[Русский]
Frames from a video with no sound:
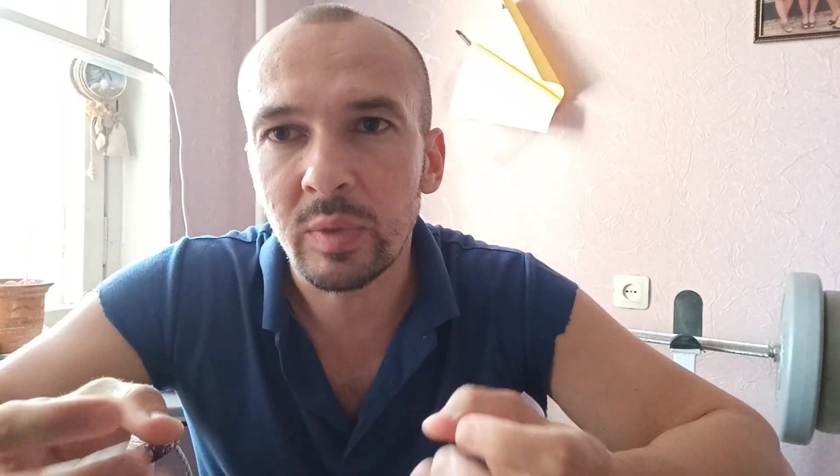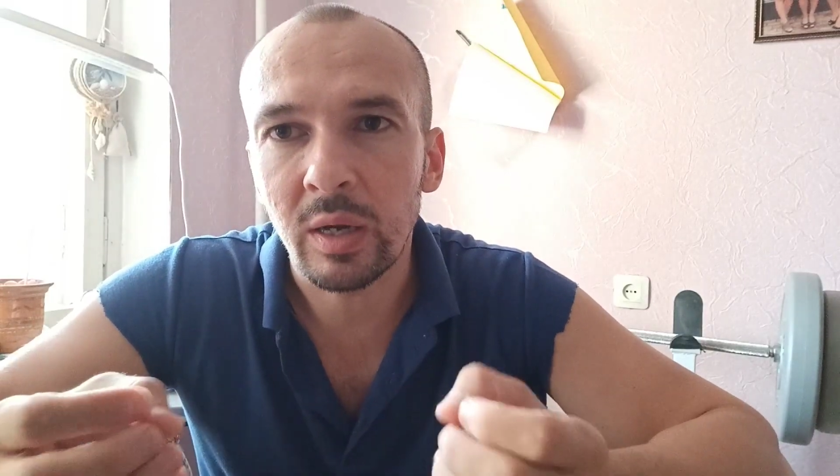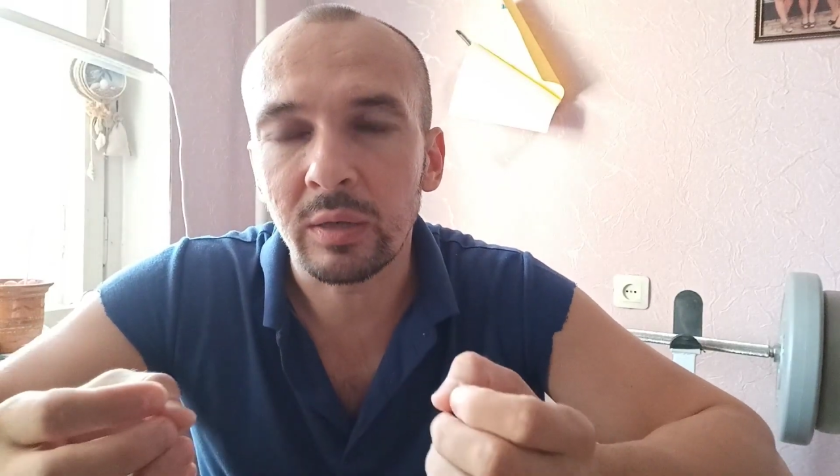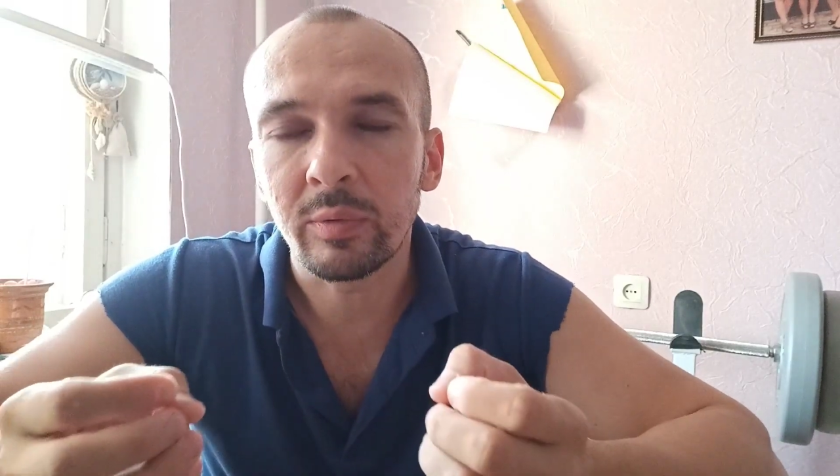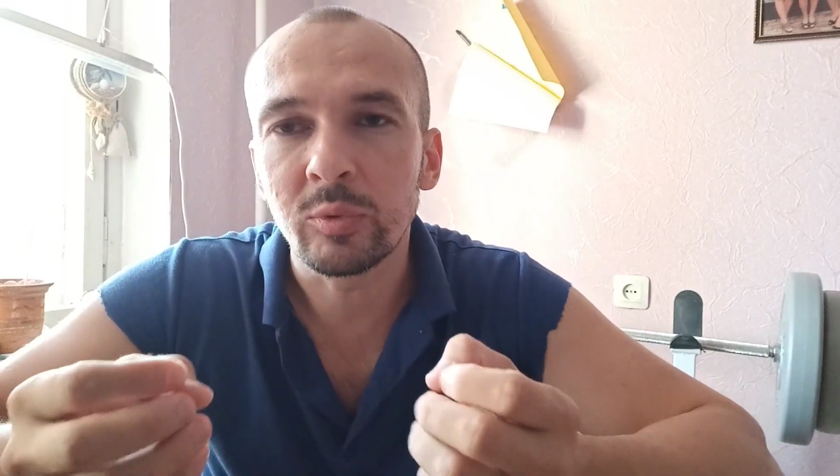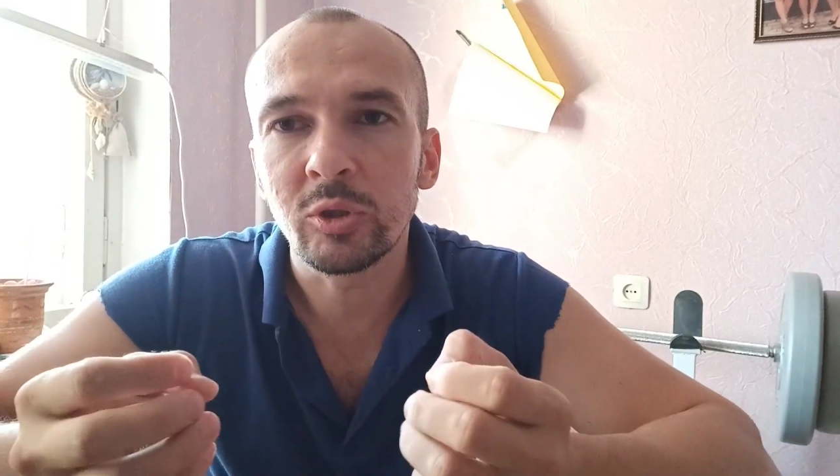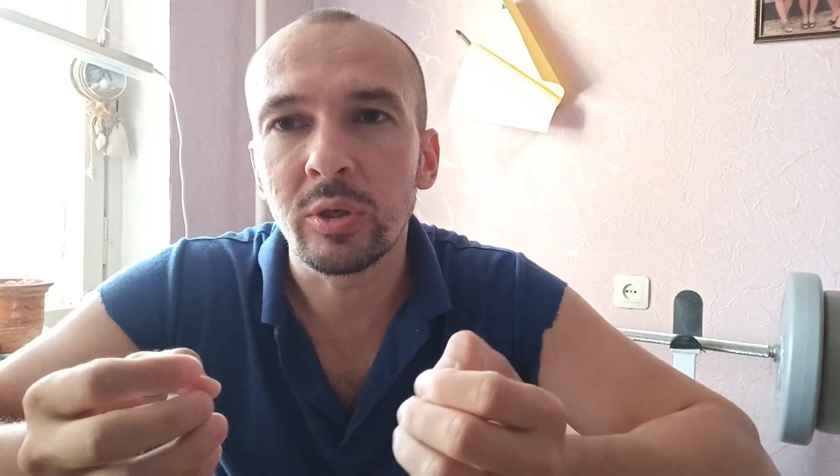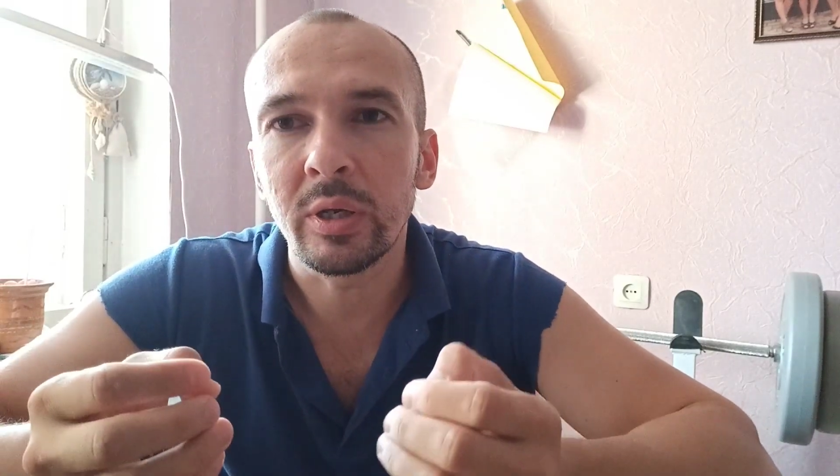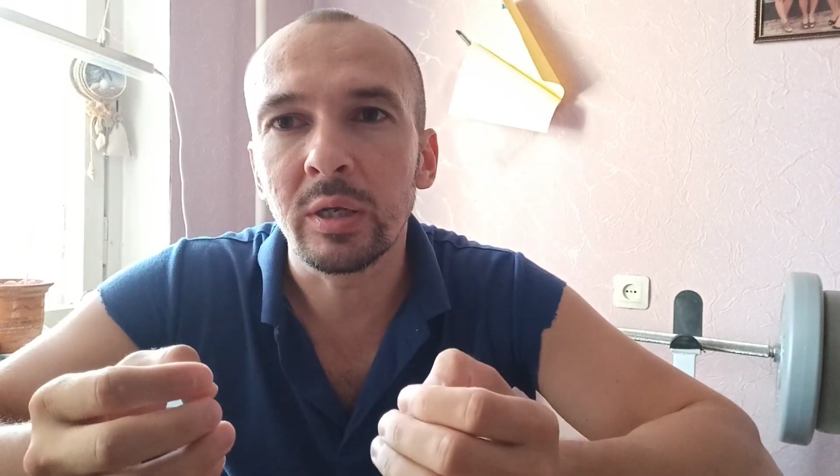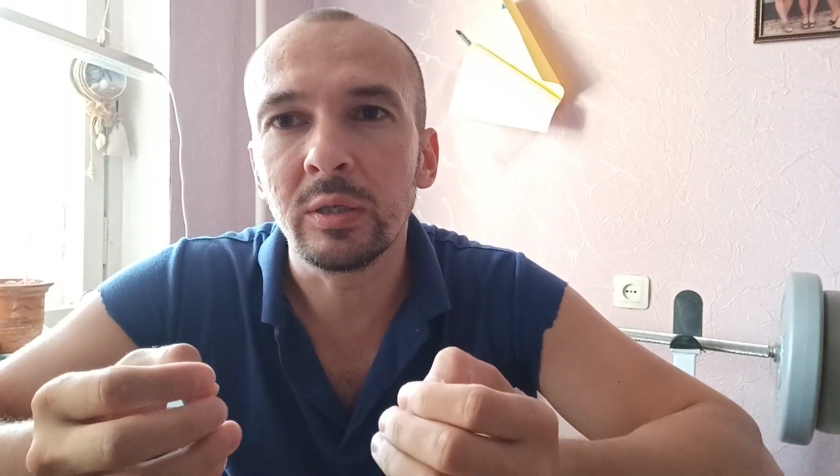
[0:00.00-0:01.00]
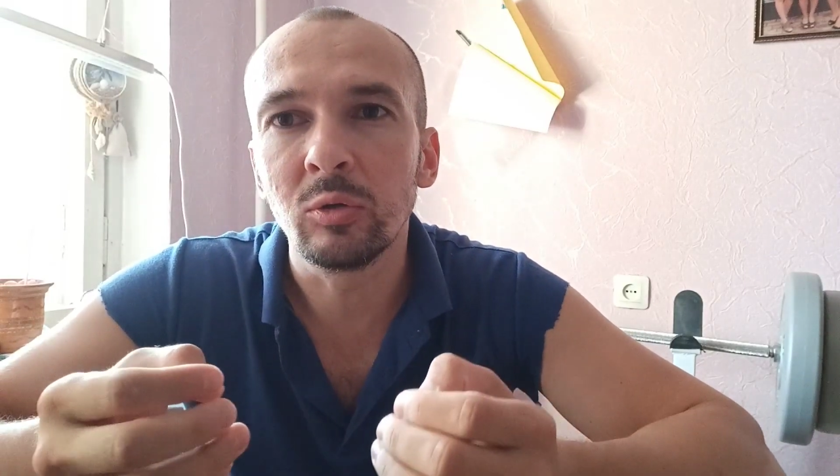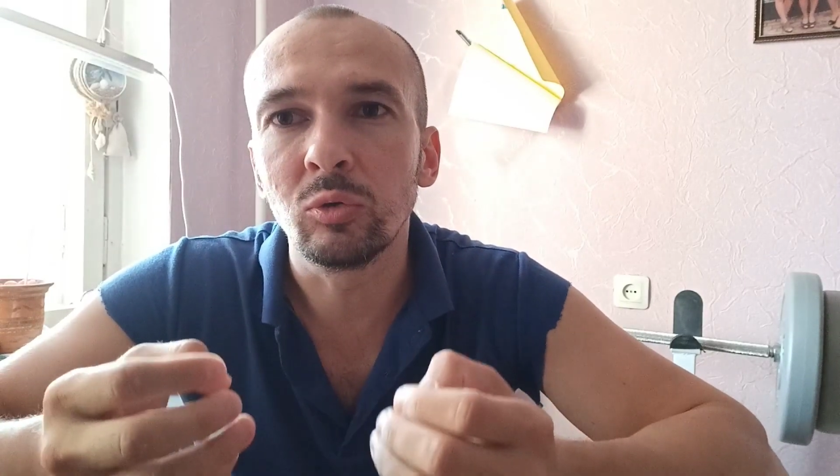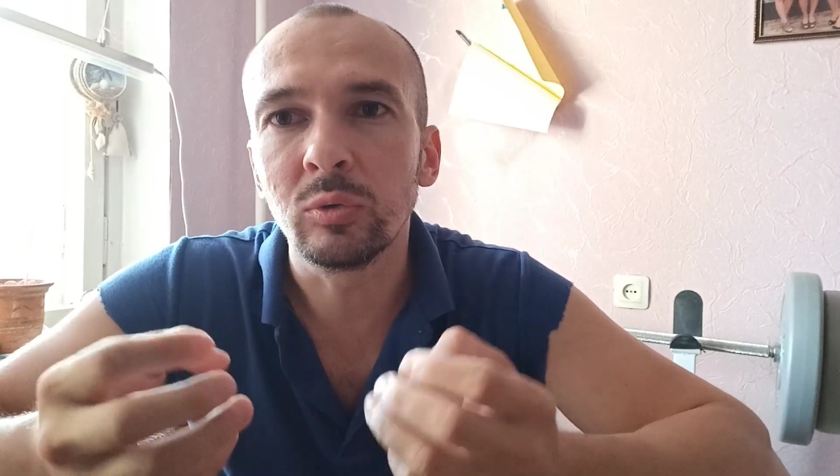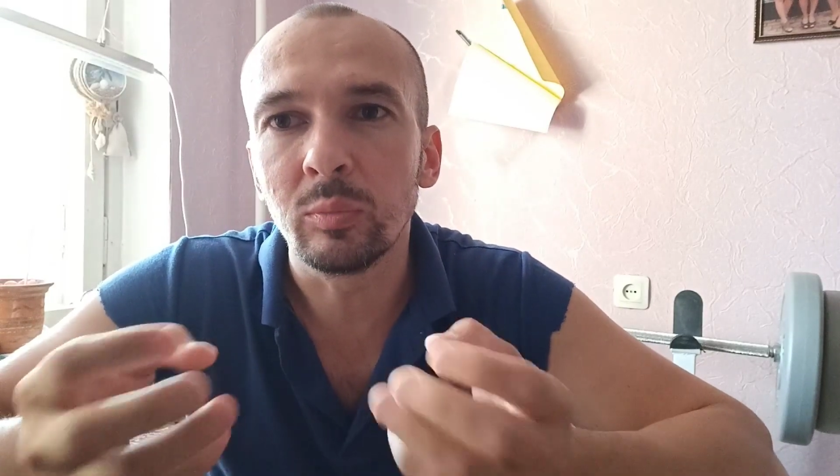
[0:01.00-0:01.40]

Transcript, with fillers: как вообще реагирует